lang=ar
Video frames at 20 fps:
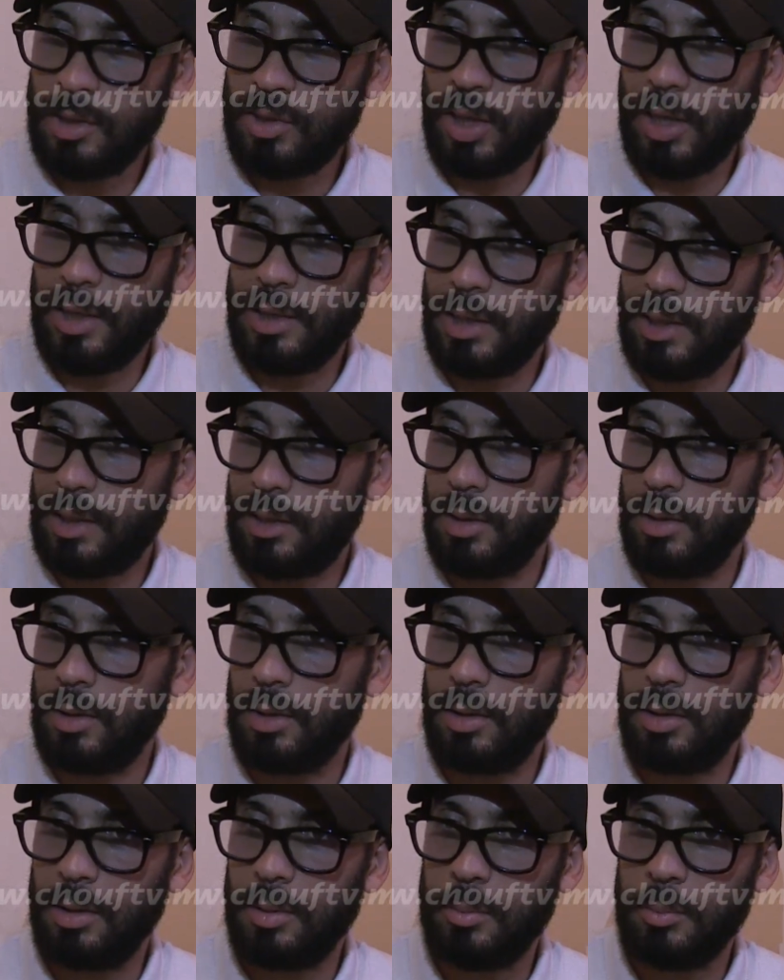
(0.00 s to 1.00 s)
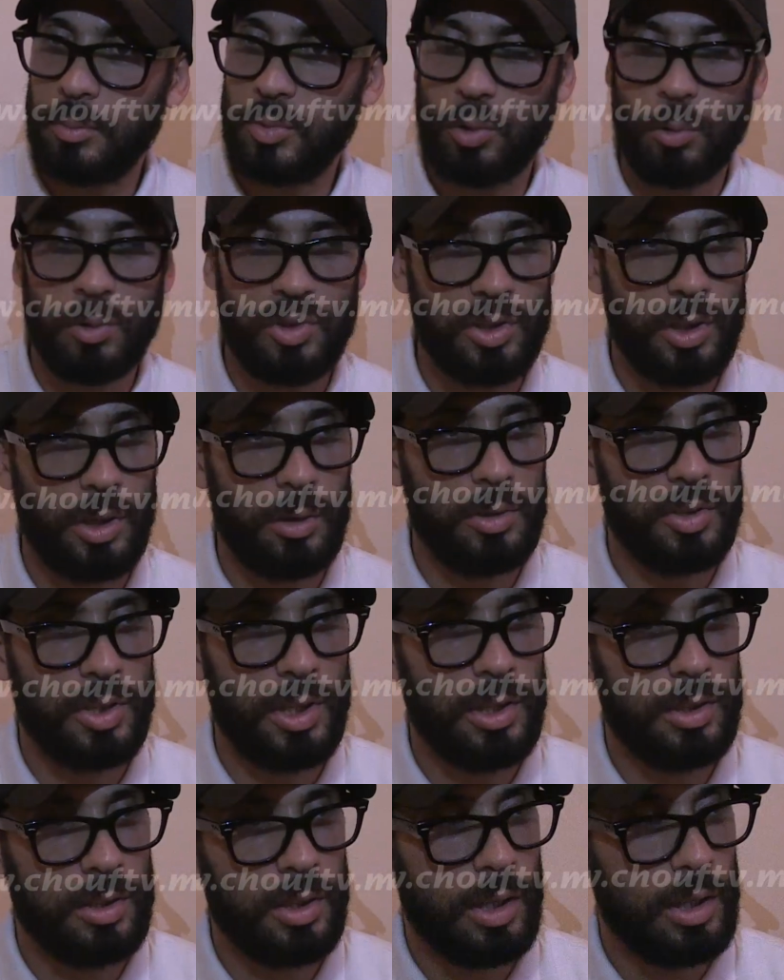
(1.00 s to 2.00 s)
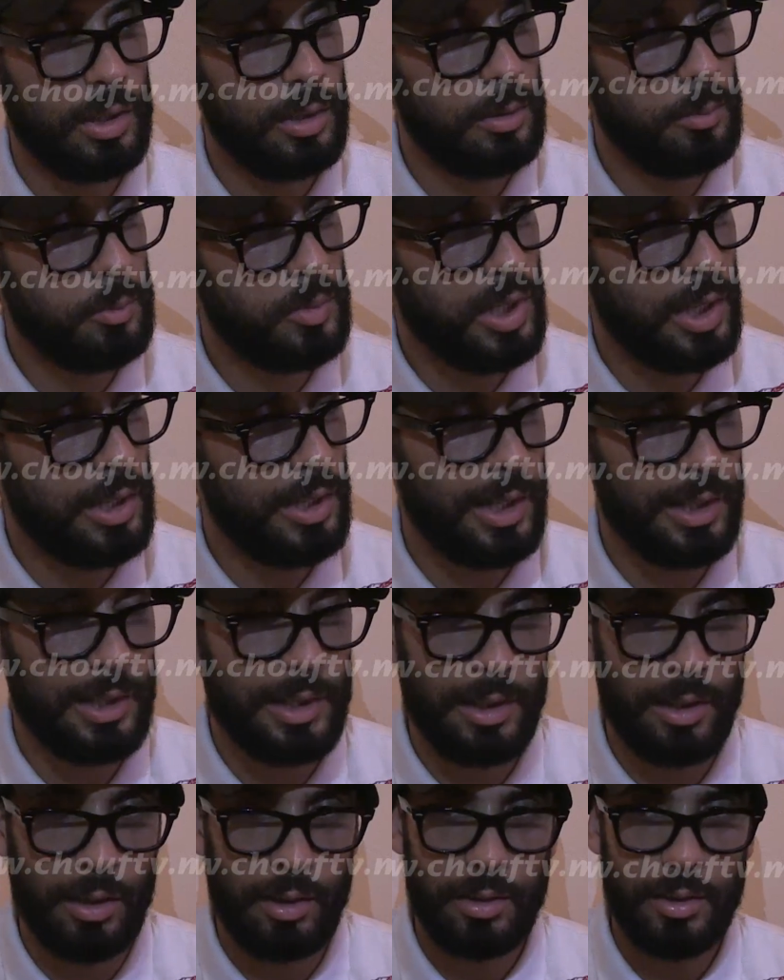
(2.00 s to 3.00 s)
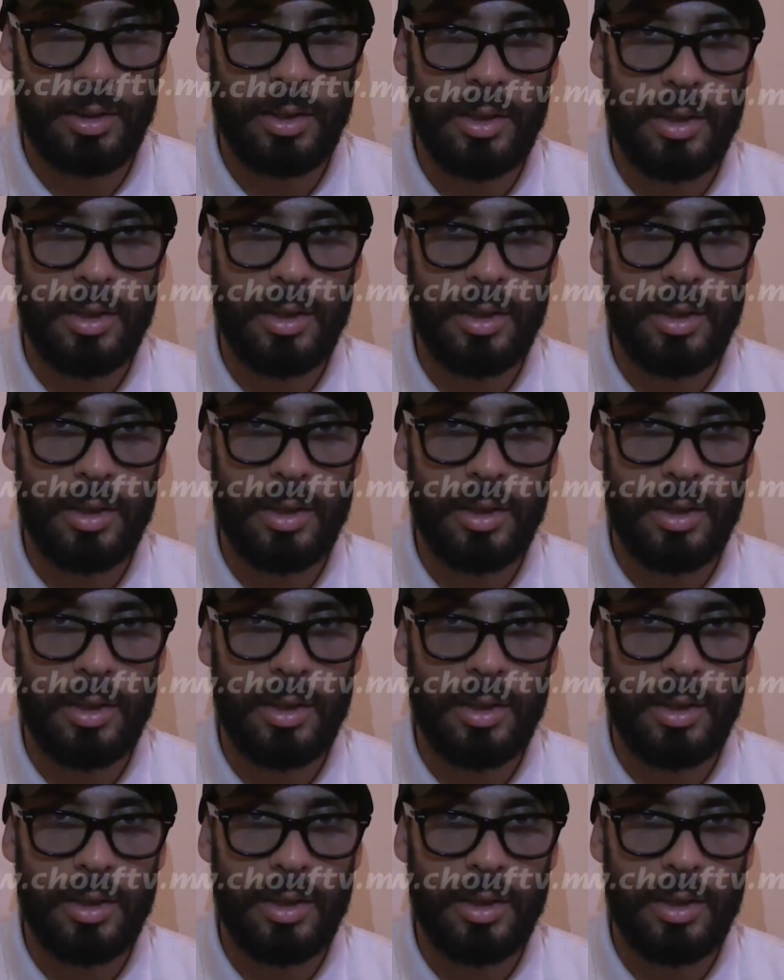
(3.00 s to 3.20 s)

يتخليك تخليك متوتر ولا شي حاجه غنتان عليها